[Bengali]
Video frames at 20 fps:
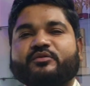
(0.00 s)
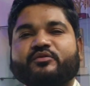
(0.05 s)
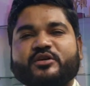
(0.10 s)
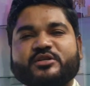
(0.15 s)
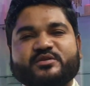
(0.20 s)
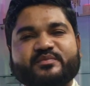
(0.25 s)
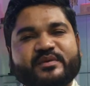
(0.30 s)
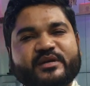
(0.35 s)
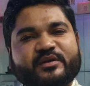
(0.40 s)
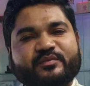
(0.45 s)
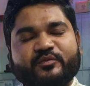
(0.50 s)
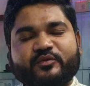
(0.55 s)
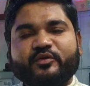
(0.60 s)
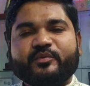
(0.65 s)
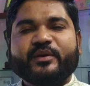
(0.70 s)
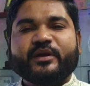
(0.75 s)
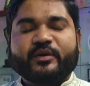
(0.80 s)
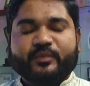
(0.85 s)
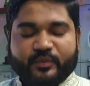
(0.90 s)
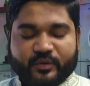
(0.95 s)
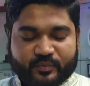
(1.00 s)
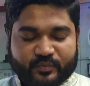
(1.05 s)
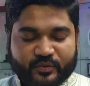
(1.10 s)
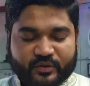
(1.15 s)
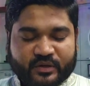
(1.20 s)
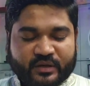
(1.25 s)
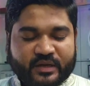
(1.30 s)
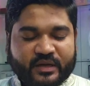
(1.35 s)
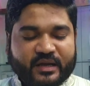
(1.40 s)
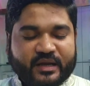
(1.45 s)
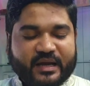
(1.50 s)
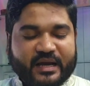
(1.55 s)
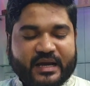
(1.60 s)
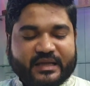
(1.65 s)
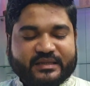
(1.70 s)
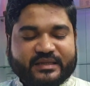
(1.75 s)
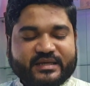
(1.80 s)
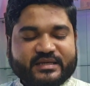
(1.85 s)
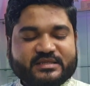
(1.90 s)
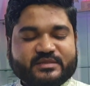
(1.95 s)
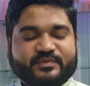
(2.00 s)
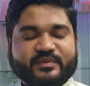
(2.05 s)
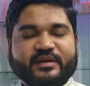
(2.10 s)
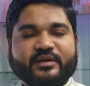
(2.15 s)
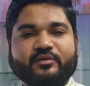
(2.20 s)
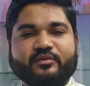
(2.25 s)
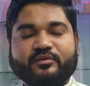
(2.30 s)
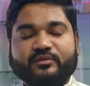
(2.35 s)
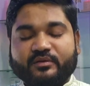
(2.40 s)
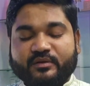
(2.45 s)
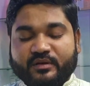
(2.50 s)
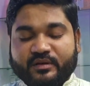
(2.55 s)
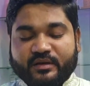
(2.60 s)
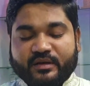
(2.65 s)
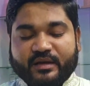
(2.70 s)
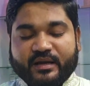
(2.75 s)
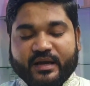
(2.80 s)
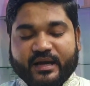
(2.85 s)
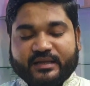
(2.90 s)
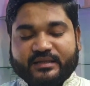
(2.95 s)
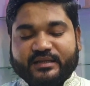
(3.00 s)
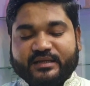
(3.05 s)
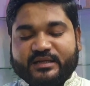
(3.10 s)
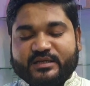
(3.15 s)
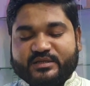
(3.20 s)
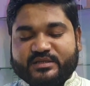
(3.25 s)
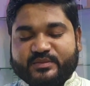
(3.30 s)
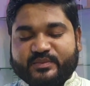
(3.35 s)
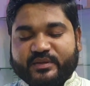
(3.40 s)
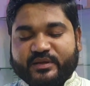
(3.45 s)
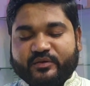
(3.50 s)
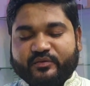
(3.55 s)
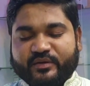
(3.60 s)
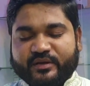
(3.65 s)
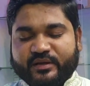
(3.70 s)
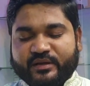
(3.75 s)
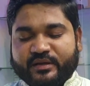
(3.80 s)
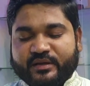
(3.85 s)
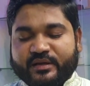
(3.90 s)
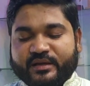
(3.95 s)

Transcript: দশ মিনিট পনেরো মিনিট পর পর হাতে স্প্রে করুন হাতে স্প্রে করে